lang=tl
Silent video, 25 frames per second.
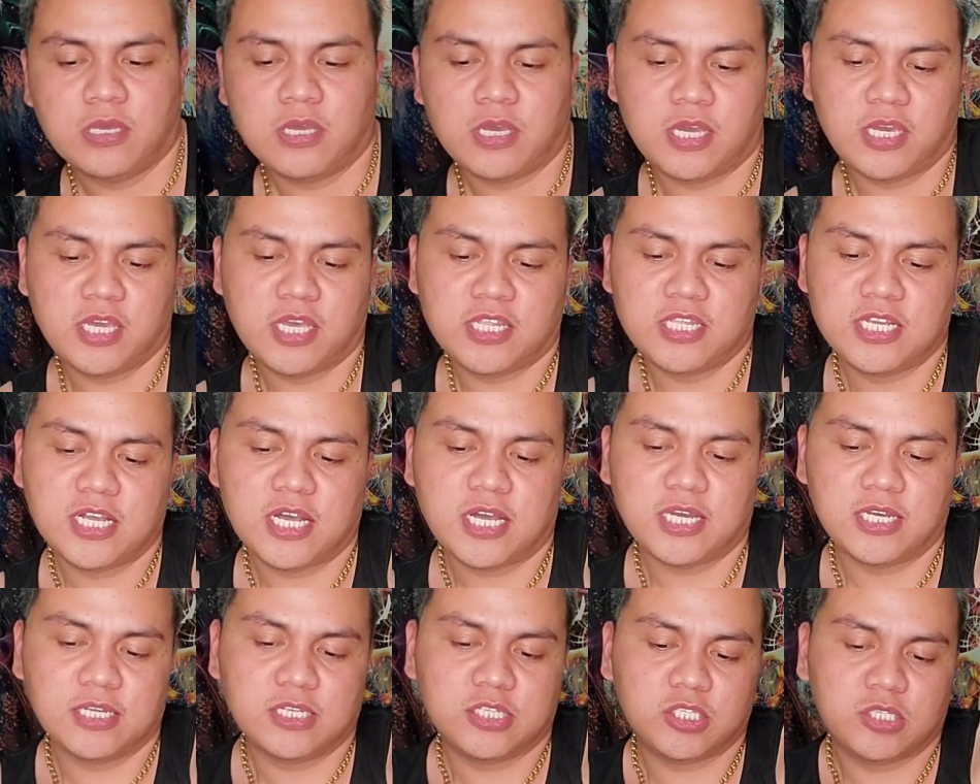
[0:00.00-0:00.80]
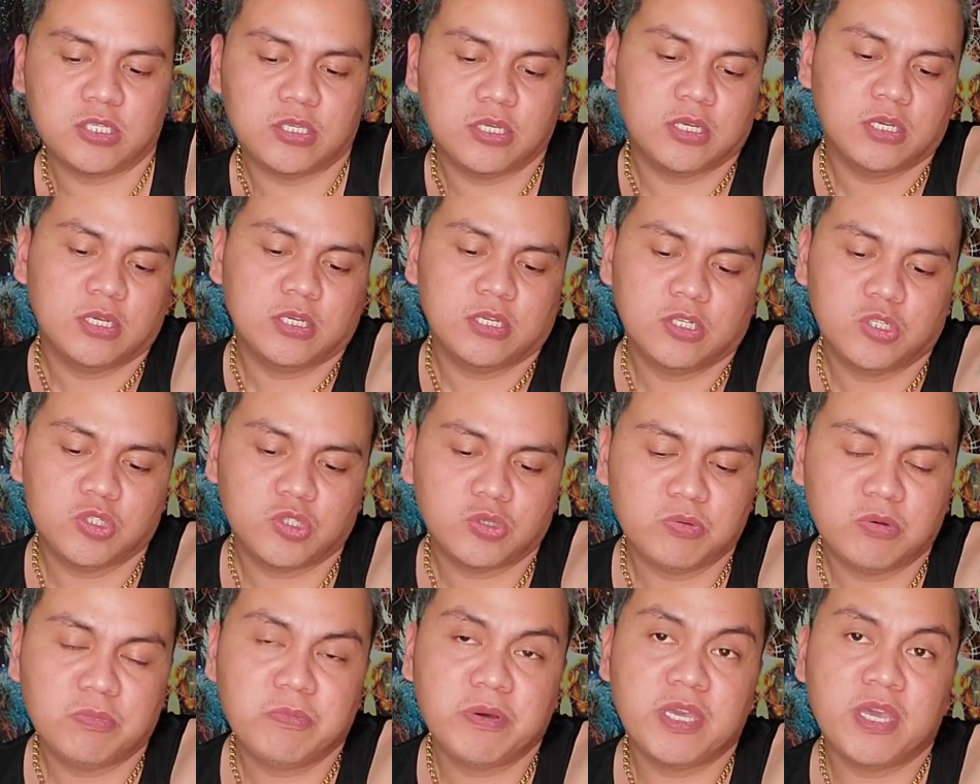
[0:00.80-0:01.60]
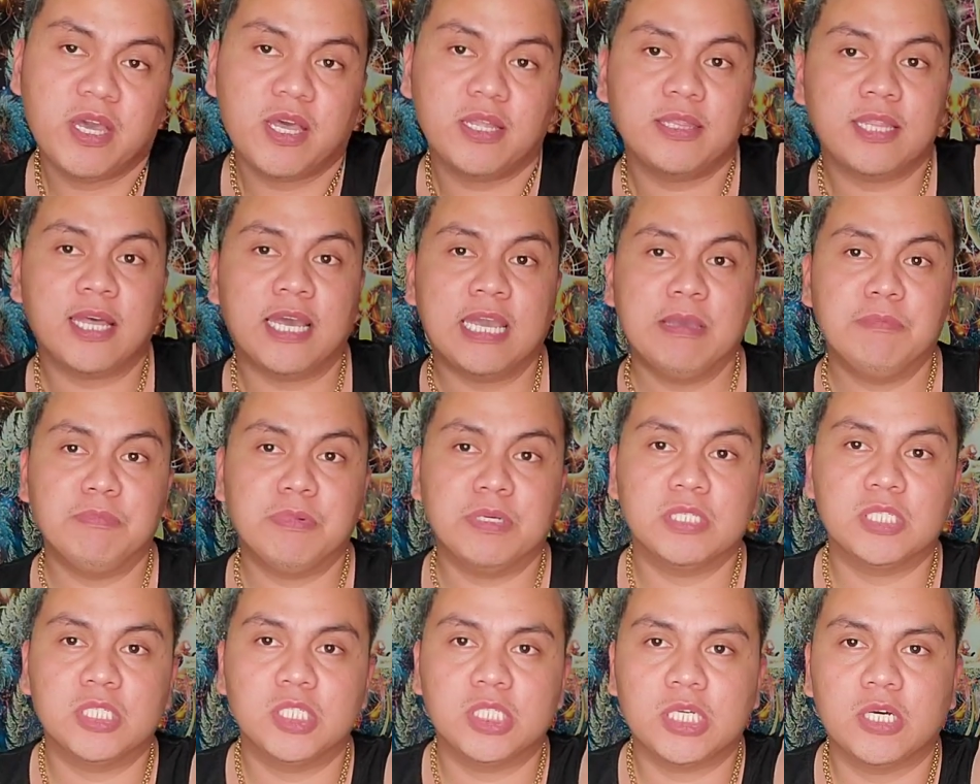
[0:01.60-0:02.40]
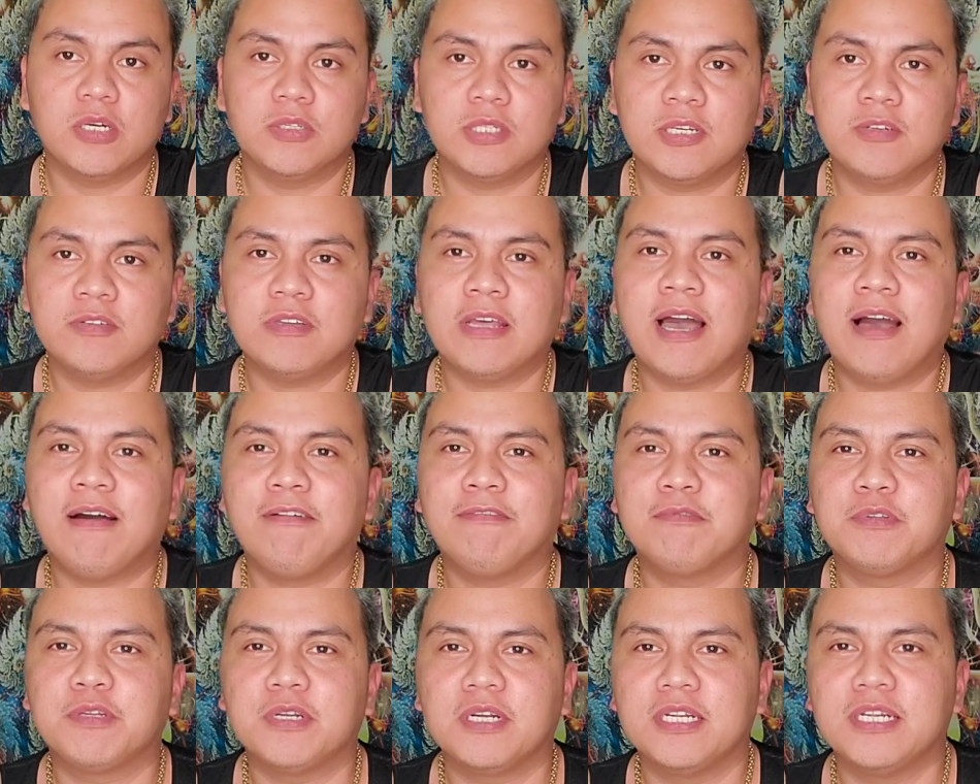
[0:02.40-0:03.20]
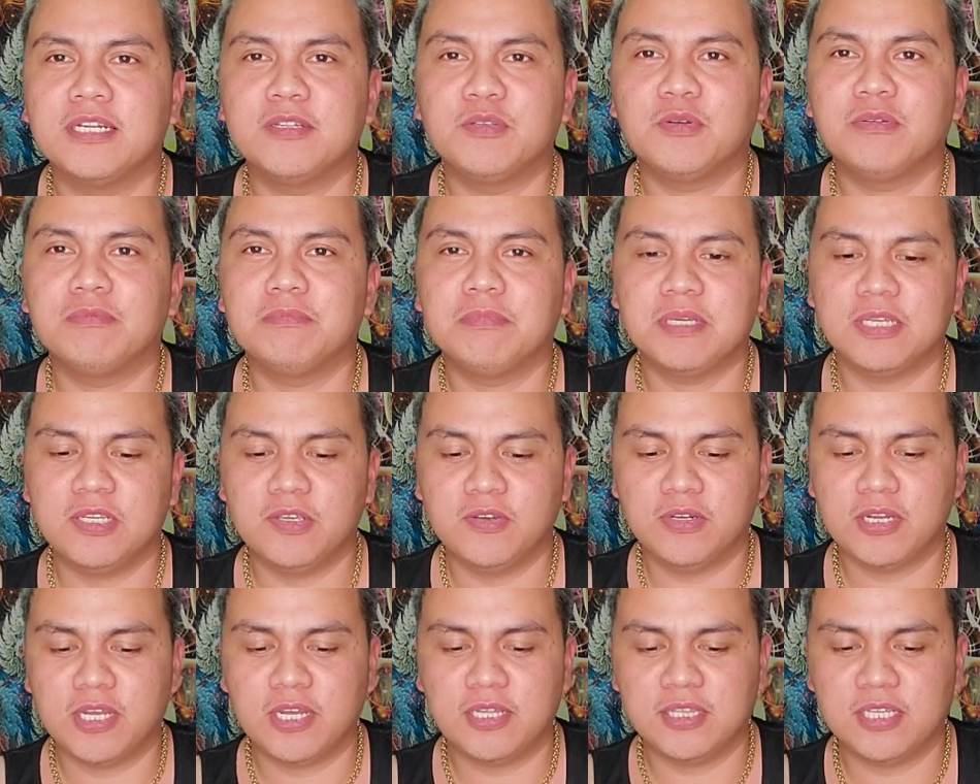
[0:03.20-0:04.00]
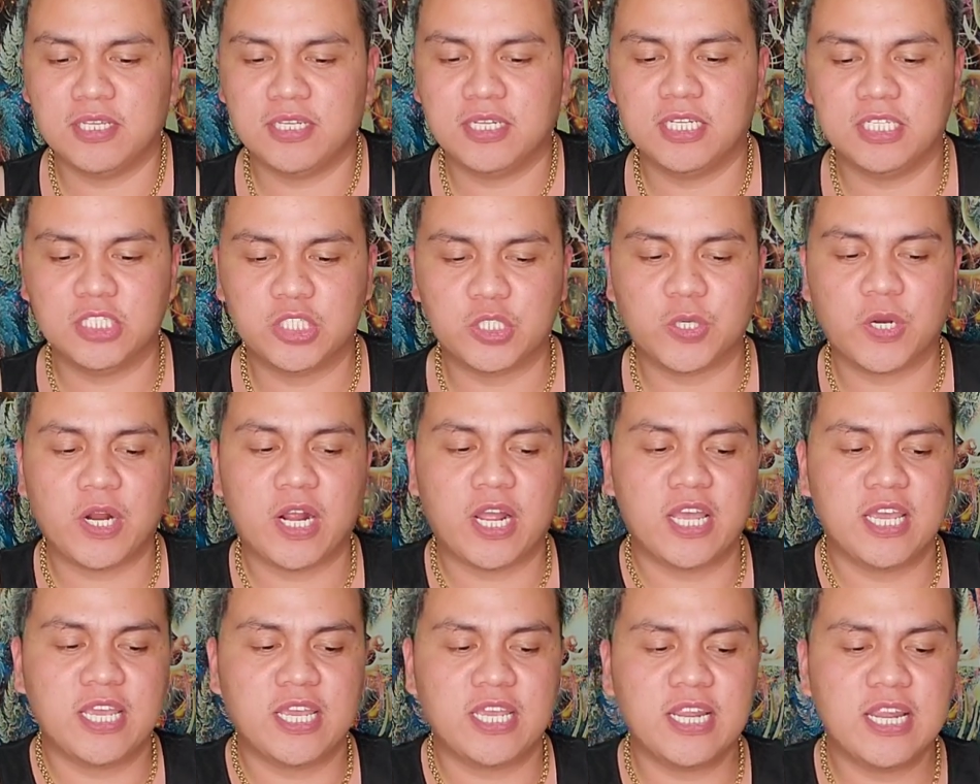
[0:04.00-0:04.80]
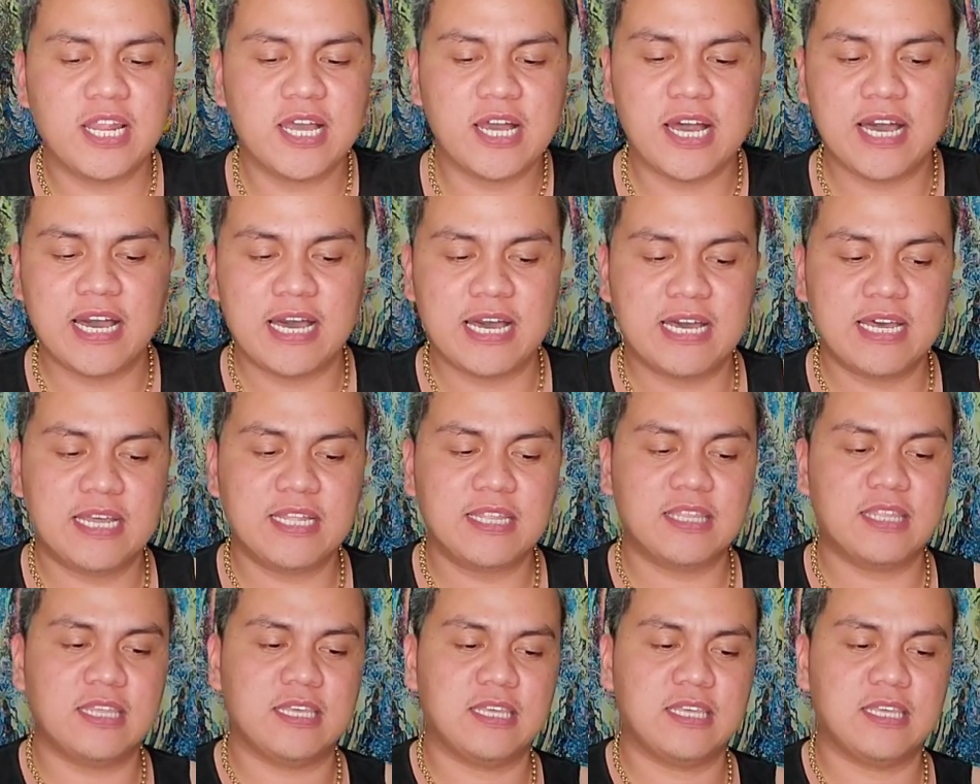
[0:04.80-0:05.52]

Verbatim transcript: Ayan guys. So mamaya tayo mag-shoutout after nitong video natin i-try lahat.